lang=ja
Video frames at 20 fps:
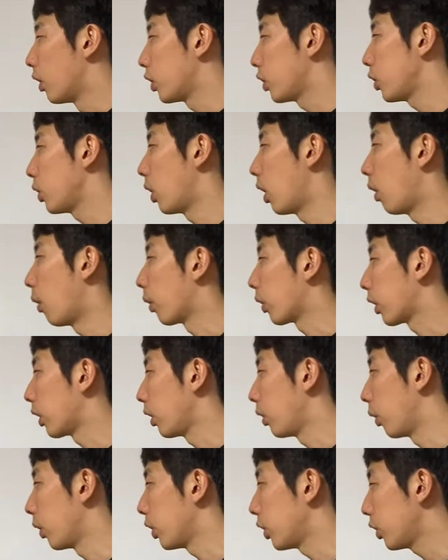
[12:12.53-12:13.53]
白青黄
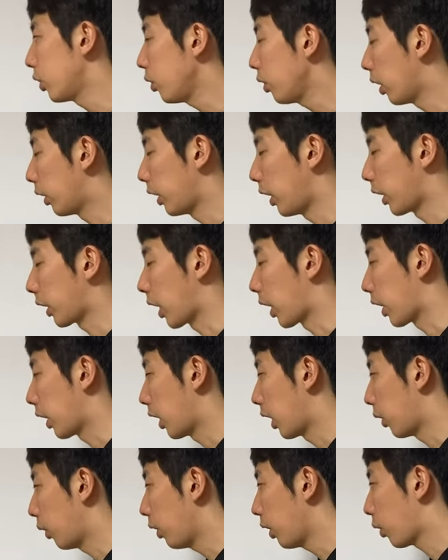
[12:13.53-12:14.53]
色1種類は出なきゃいけ
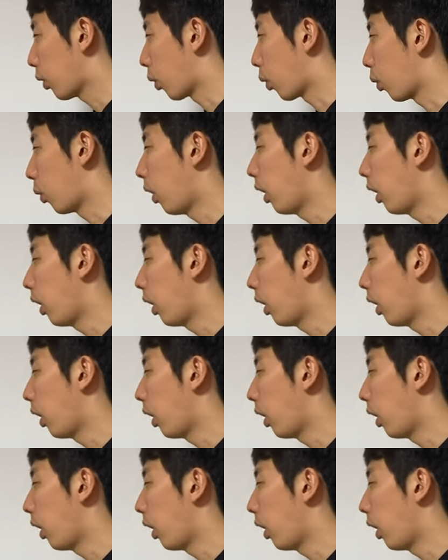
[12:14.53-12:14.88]
ないのでここ